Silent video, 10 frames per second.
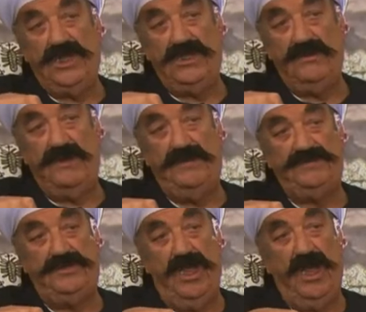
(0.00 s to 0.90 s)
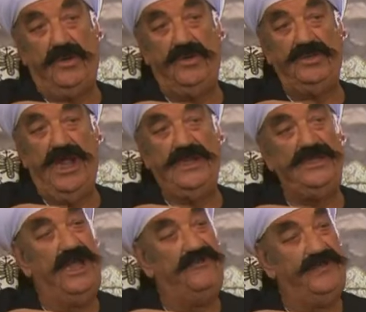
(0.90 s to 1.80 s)
قد ما بتاخد
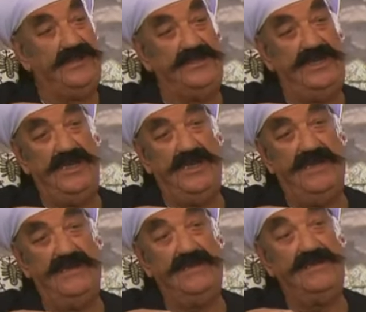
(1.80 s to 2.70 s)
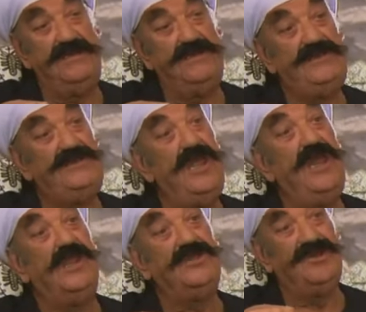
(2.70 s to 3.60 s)
عند افندينا
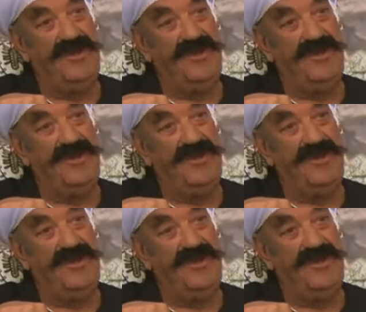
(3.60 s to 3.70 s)
ثلاث